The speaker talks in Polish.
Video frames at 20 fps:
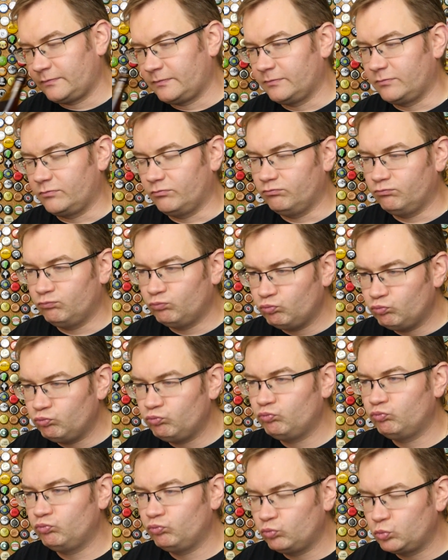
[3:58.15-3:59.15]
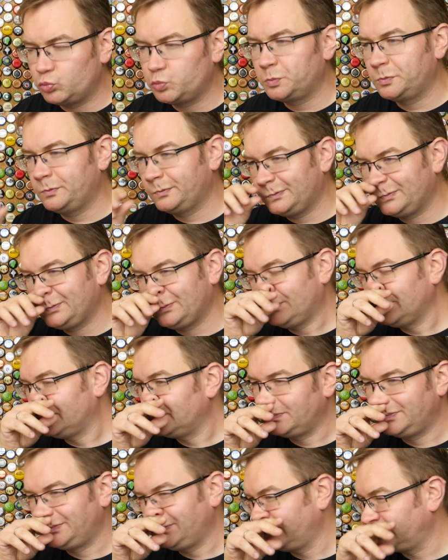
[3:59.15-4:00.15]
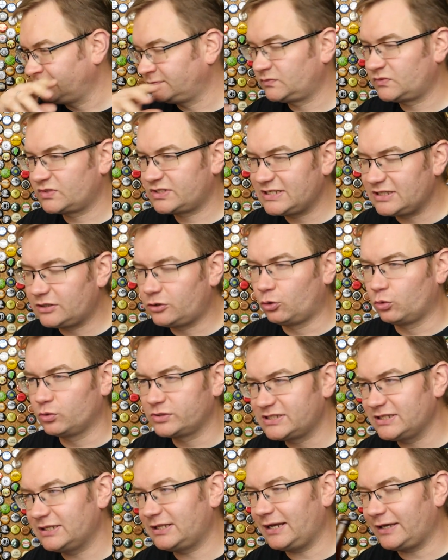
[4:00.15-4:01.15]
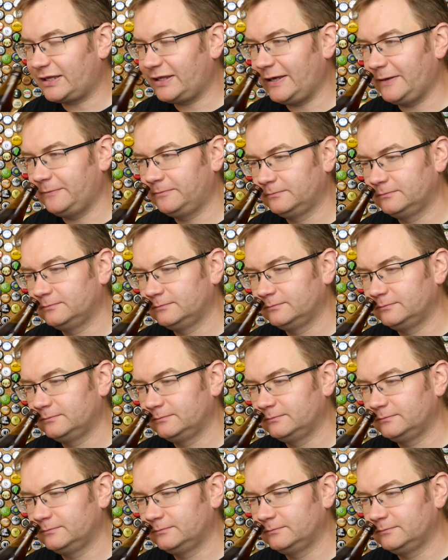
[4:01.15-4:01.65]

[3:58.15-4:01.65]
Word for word: Mm. Cytrusy takie